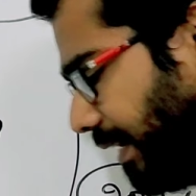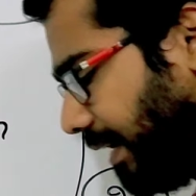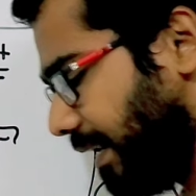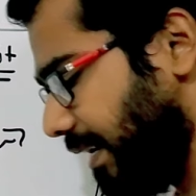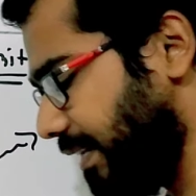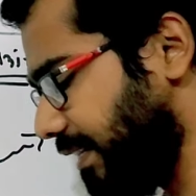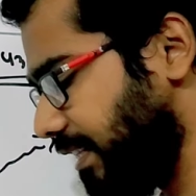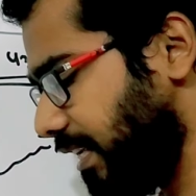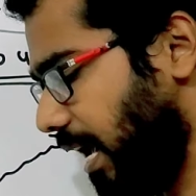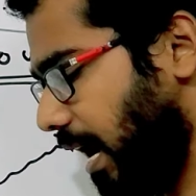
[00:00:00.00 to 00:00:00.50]
देख
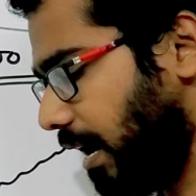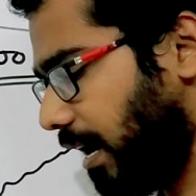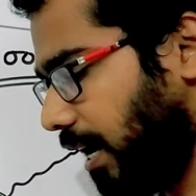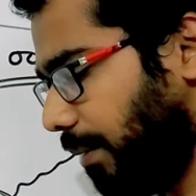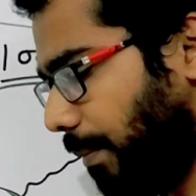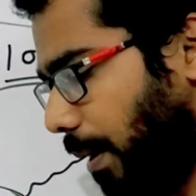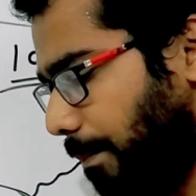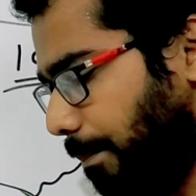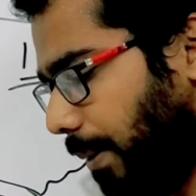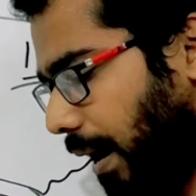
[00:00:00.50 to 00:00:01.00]
लीजिए अगर
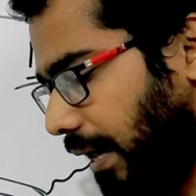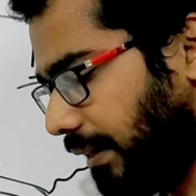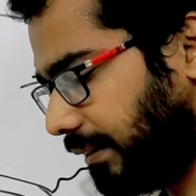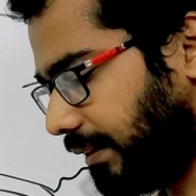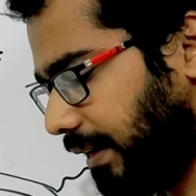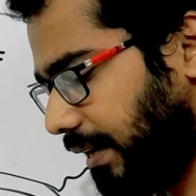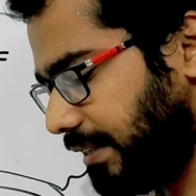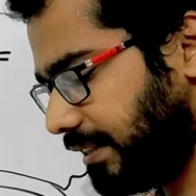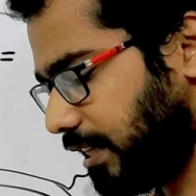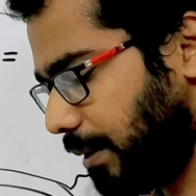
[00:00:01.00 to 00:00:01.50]
हम बात
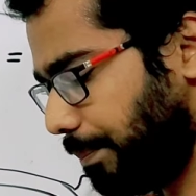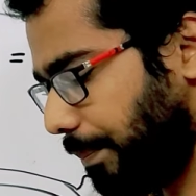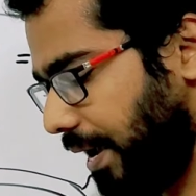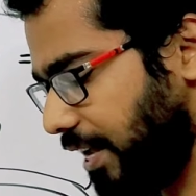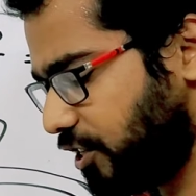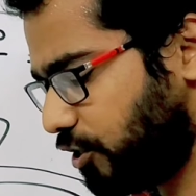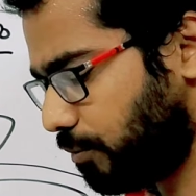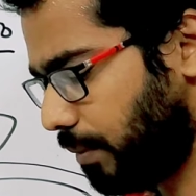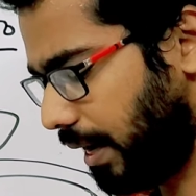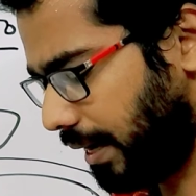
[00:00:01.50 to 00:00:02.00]
करें इसके
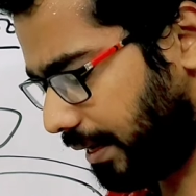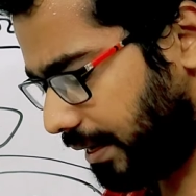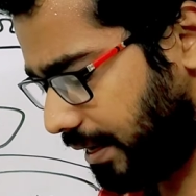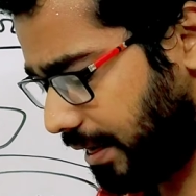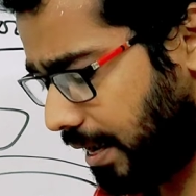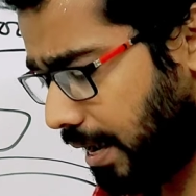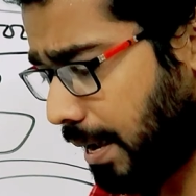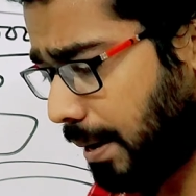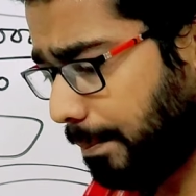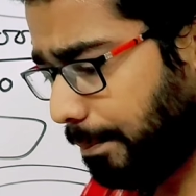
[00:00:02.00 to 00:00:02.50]
बेंच
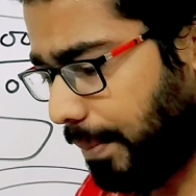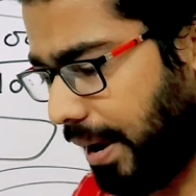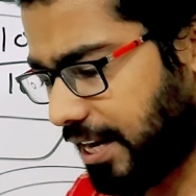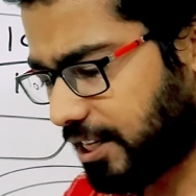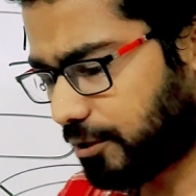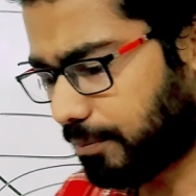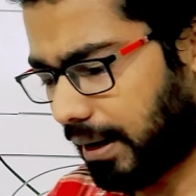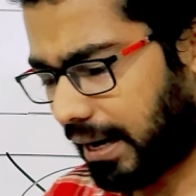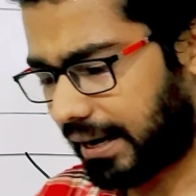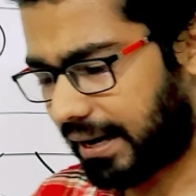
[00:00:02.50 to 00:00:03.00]
की
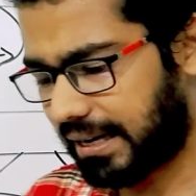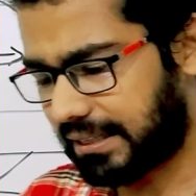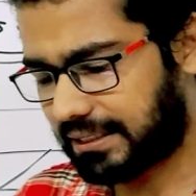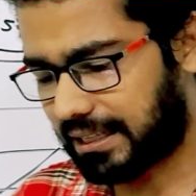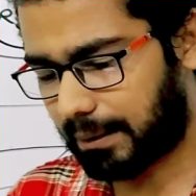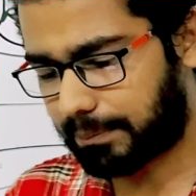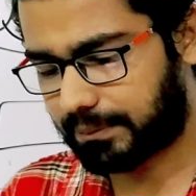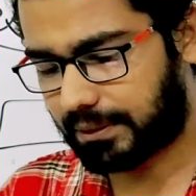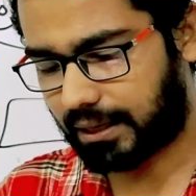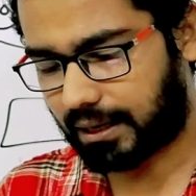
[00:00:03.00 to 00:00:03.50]
बेंच के
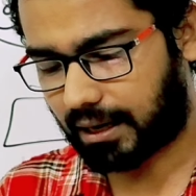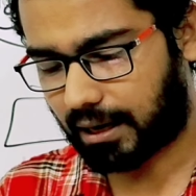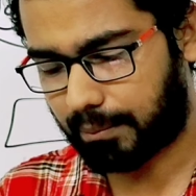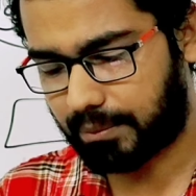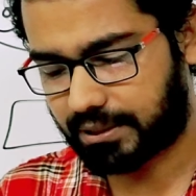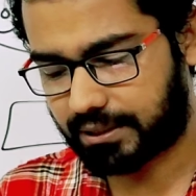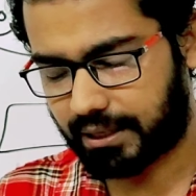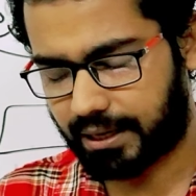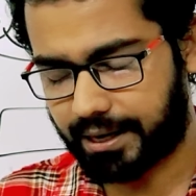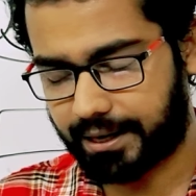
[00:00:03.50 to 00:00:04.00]
हिसाब से अगर हम
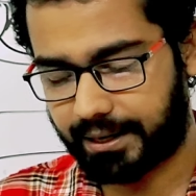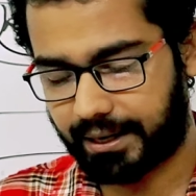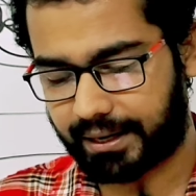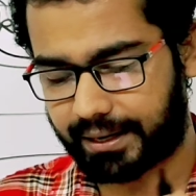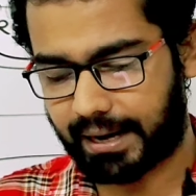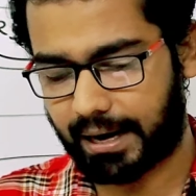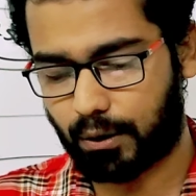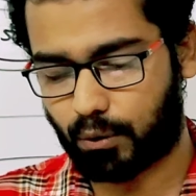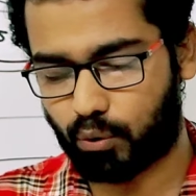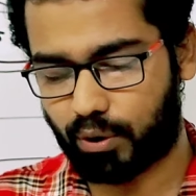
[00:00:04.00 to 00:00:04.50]
इसका रिटर्न
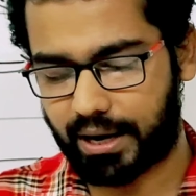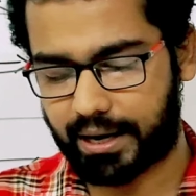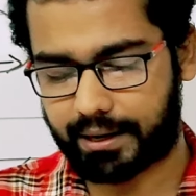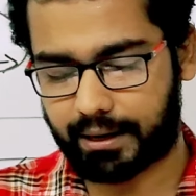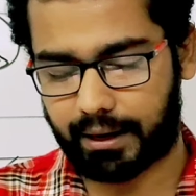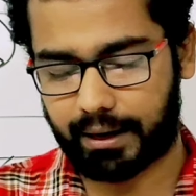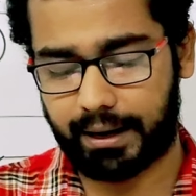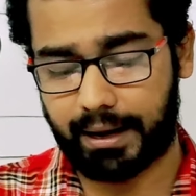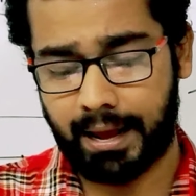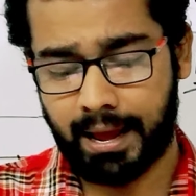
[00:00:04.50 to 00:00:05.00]
कैलकुलेट
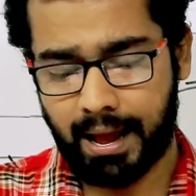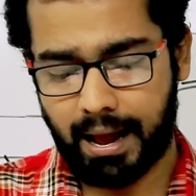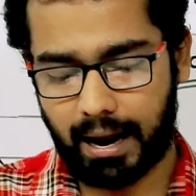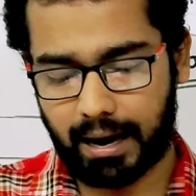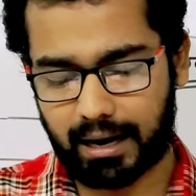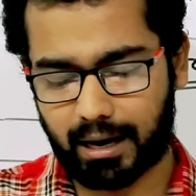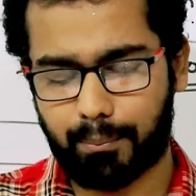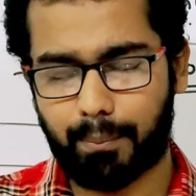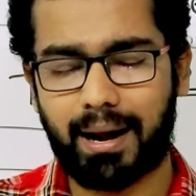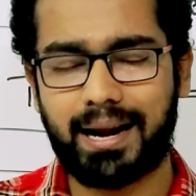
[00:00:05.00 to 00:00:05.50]
करें अगर